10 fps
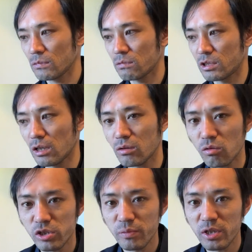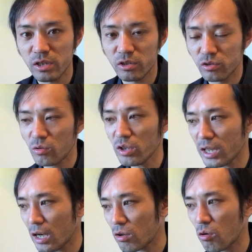成功しましたすごい
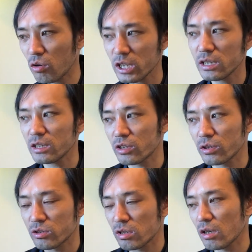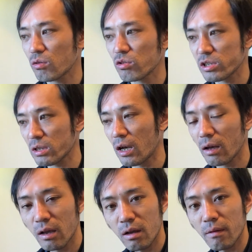学校に行って成功した
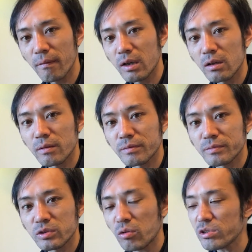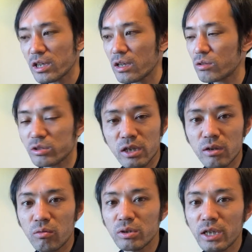そうじゃないと成
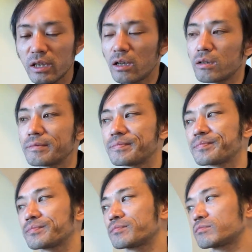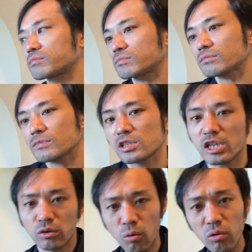功できない
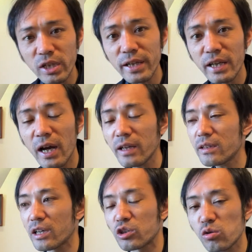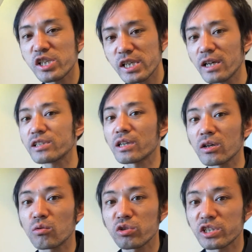じゃあ東大に入った人しか成
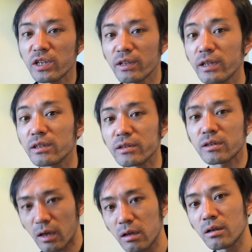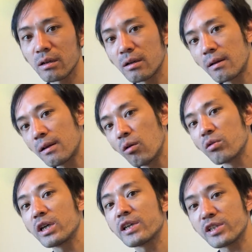功してないんですかお
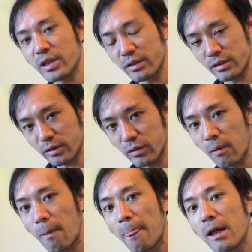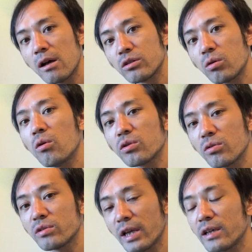聞きしたいんですけど東
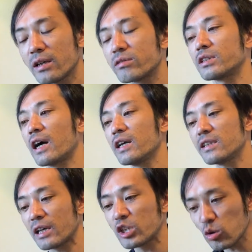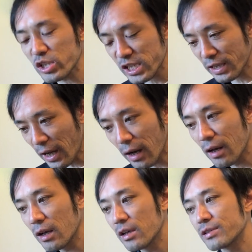京大学に入った人しか
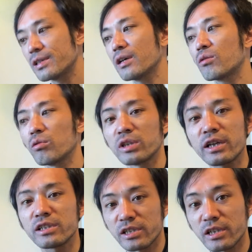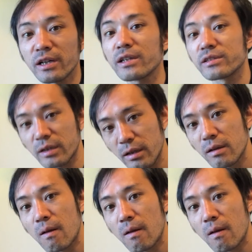成功できしてないんですか